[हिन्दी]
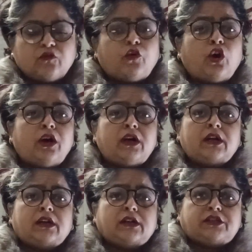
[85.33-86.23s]
वो
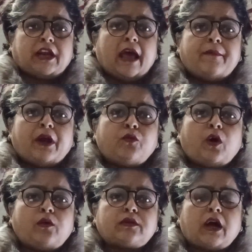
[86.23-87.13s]
चलायमान
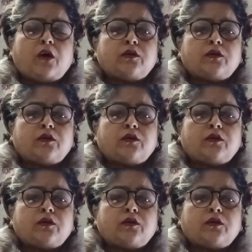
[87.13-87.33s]
हुआ उसका